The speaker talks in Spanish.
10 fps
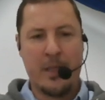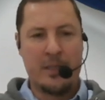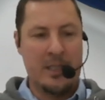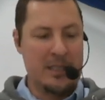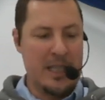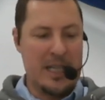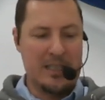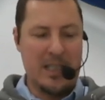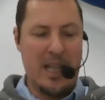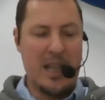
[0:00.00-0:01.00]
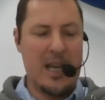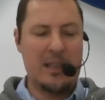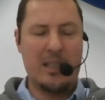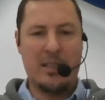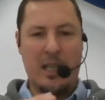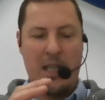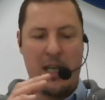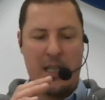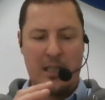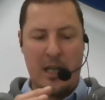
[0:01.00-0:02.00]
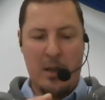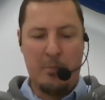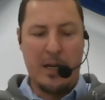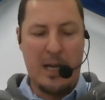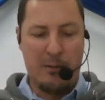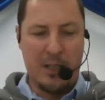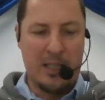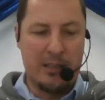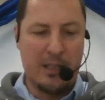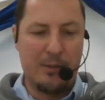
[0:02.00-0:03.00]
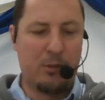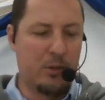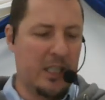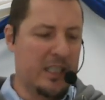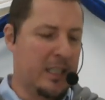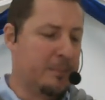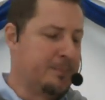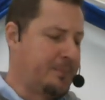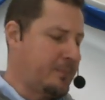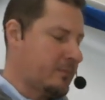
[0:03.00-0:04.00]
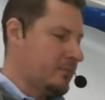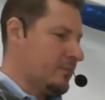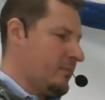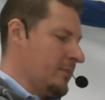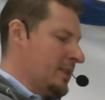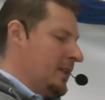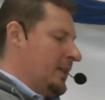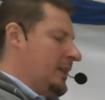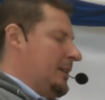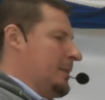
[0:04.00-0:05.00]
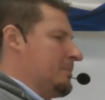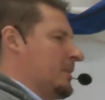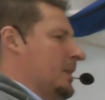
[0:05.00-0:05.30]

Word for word: Si será sanidad, de sanidad, palabra de sabiduría, em,